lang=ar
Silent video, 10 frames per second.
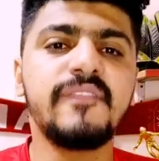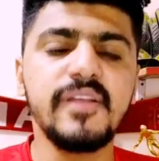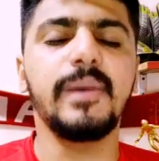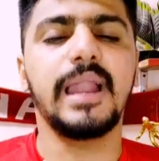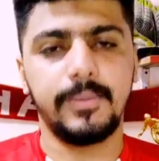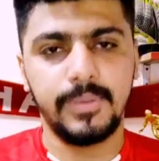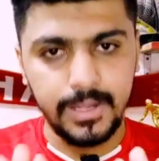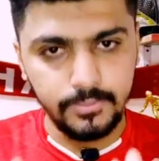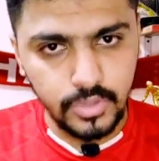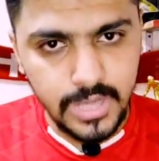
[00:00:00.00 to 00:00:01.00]
في الملعب
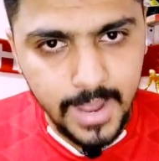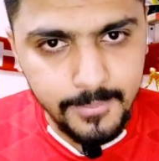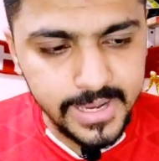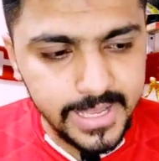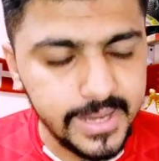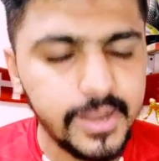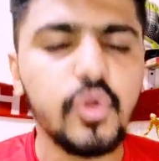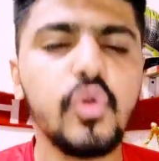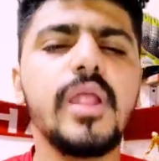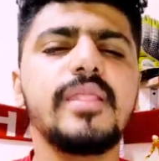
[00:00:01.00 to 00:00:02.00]
الحمد لله يا عم
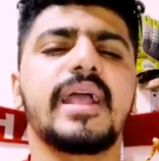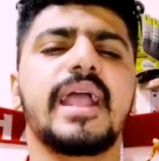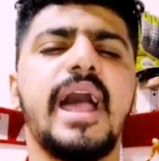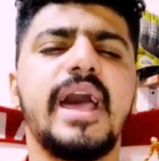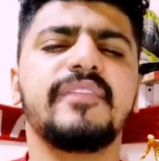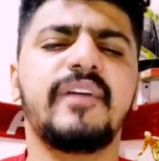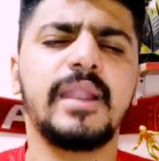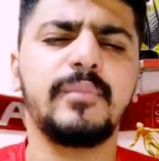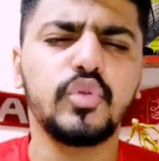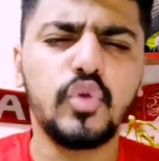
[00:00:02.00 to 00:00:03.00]
كراري انك عارف
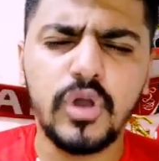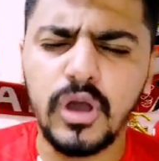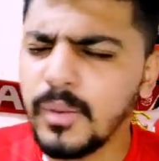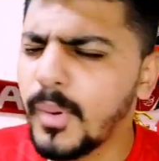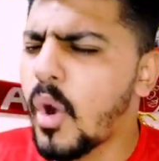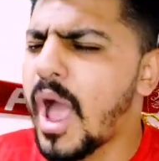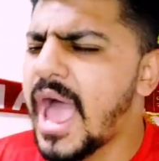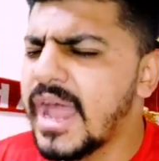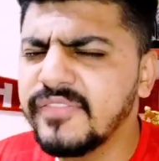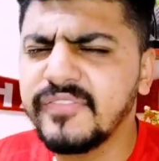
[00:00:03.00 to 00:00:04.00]
على موضوع كهرباء
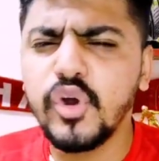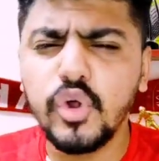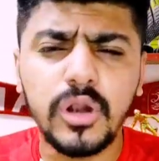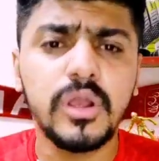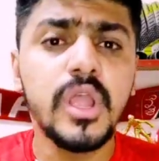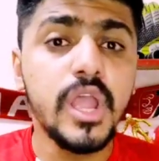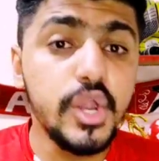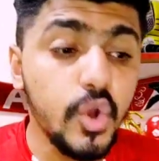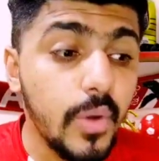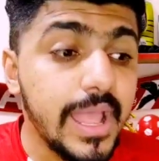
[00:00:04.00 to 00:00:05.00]
وعارف كرر
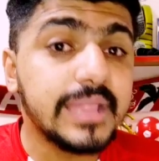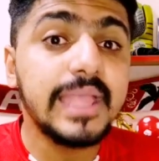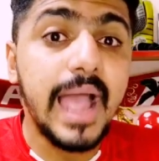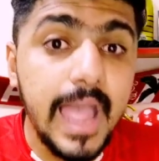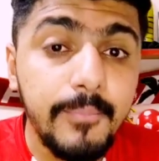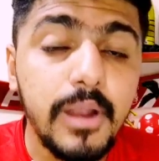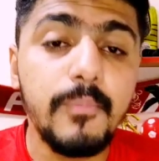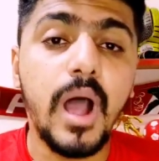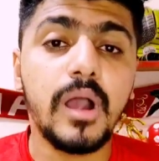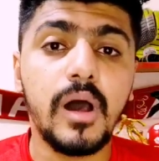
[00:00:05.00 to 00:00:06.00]
ان هو يتعامل تتعامل
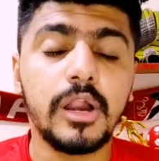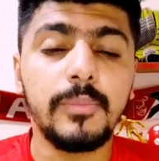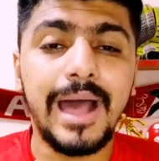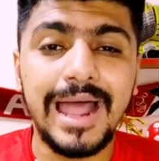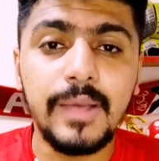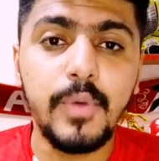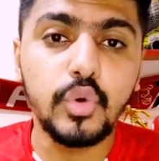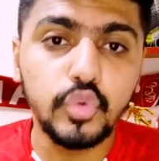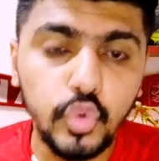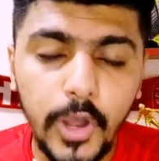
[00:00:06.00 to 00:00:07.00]
مع قرابه على
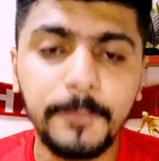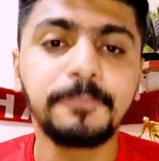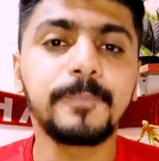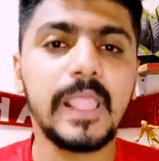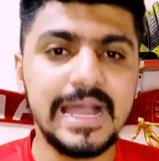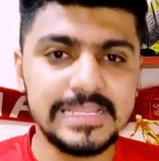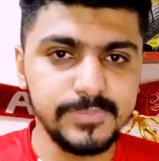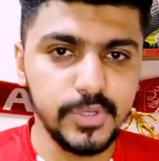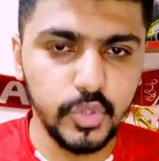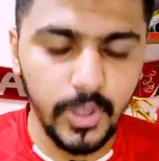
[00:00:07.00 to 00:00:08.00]
موضوع
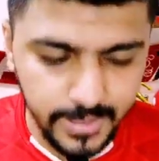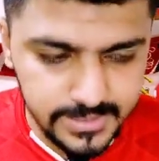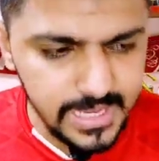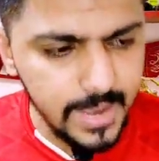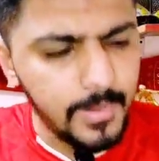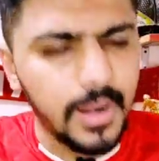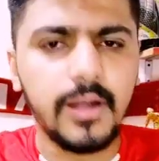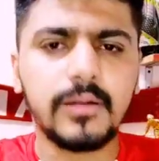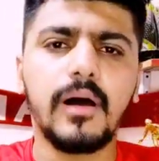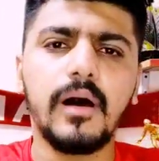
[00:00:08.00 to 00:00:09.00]
ازمته يا برنس اما
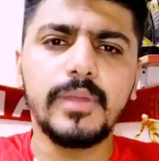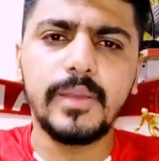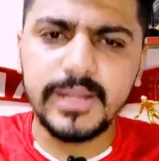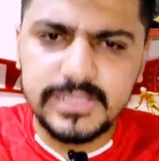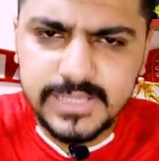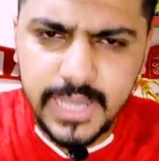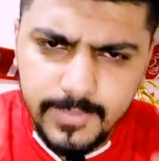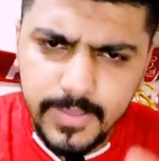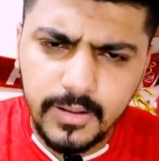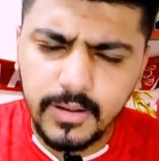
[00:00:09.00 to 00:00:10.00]
الارقام يا برنس
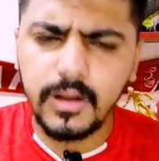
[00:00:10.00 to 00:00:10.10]
جايب لك